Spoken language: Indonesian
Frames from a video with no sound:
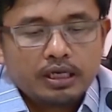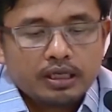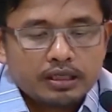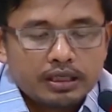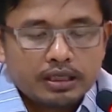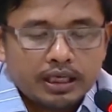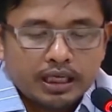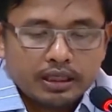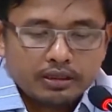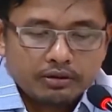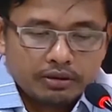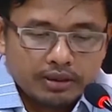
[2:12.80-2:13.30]

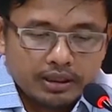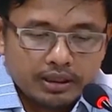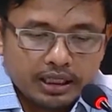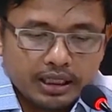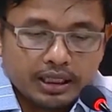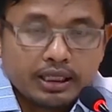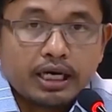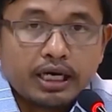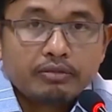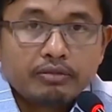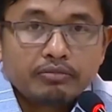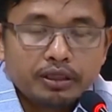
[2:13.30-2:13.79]
Selanjutnya
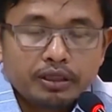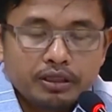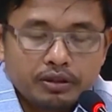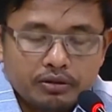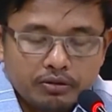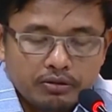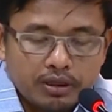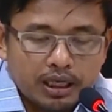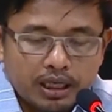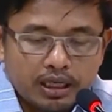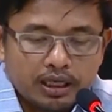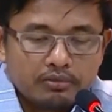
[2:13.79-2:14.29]
kami
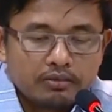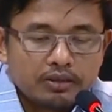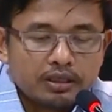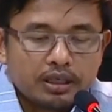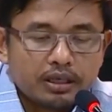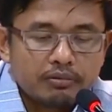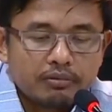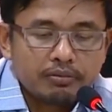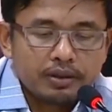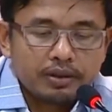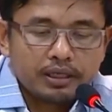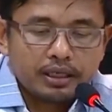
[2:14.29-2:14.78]
juga akan
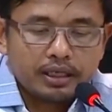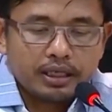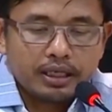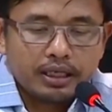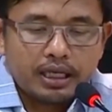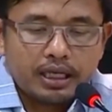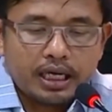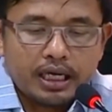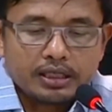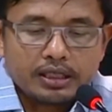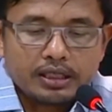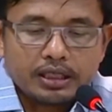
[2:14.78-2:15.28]

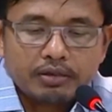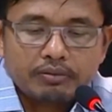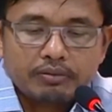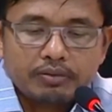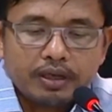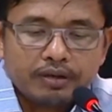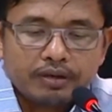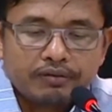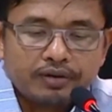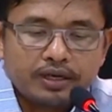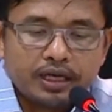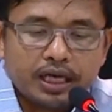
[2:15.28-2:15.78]
menyampaikan hasil
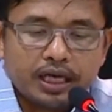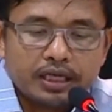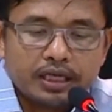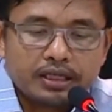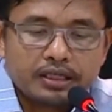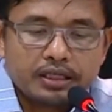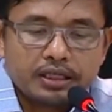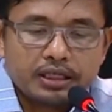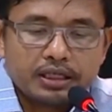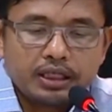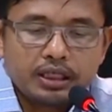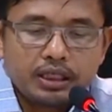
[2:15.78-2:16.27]

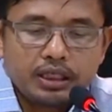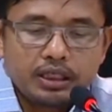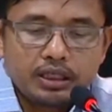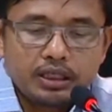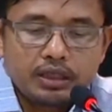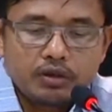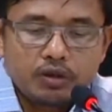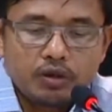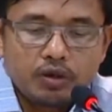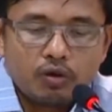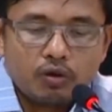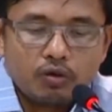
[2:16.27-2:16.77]
verifikasi
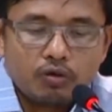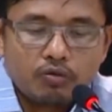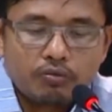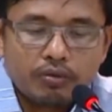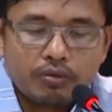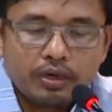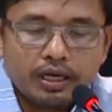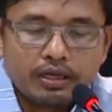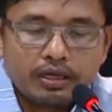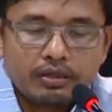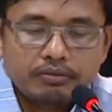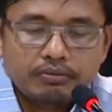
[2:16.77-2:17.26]

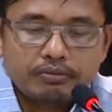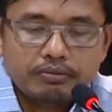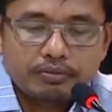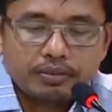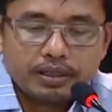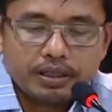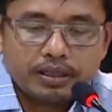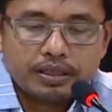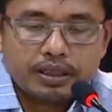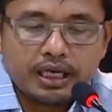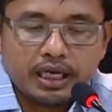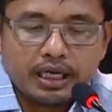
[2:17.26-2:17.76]
dokumen
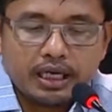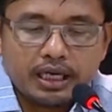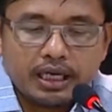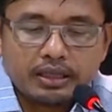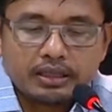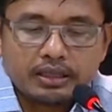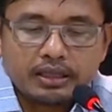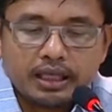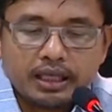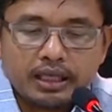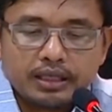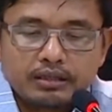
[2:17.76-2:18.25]

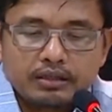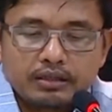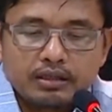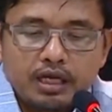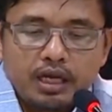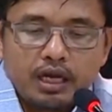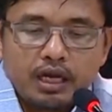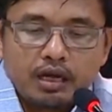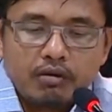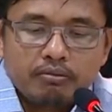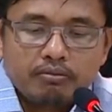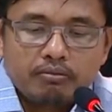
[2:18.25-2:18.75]
persyaratan
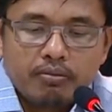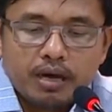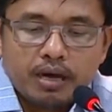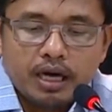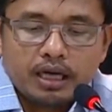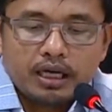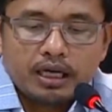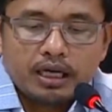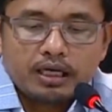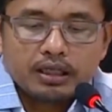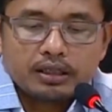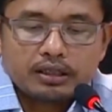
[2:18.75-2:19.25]

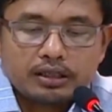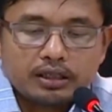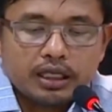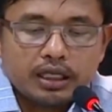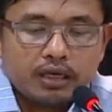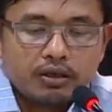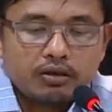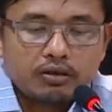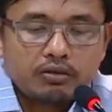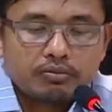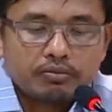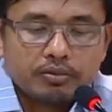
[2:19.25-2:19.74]
bakal
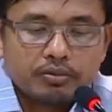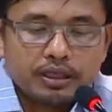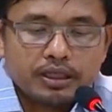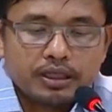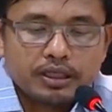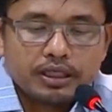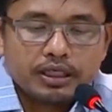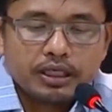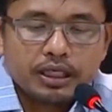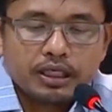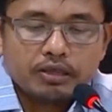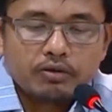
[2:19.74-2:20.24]
calon
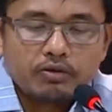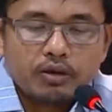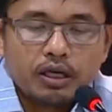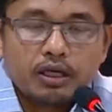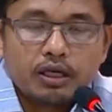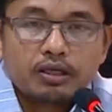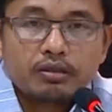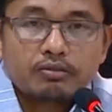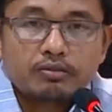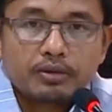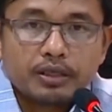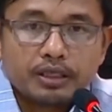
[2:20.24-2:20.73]
presiden dan
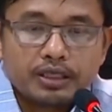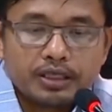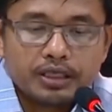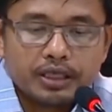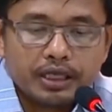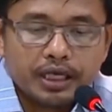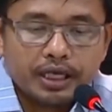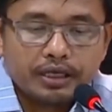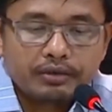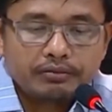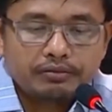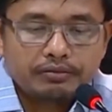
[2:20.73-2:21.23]
wakil
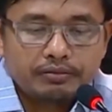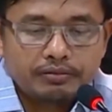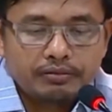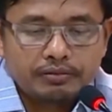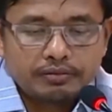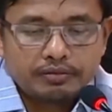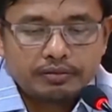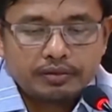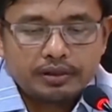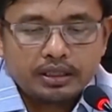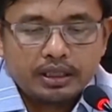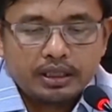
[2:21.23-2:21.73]
presiden
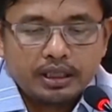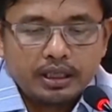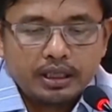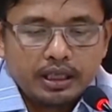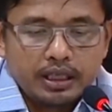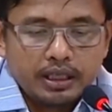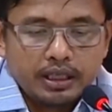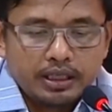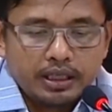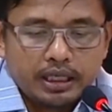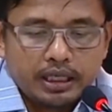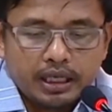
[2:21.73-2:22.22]

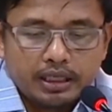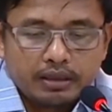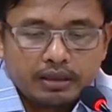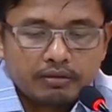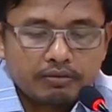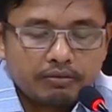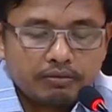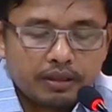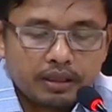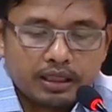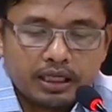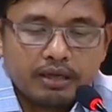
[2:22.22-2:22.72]

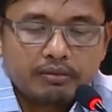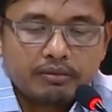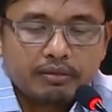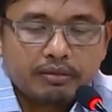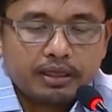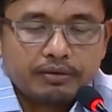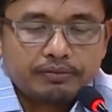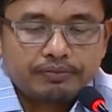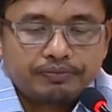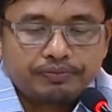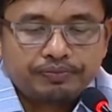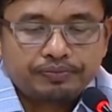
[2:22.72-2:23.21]
yang
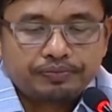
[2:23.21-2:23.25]
pertama,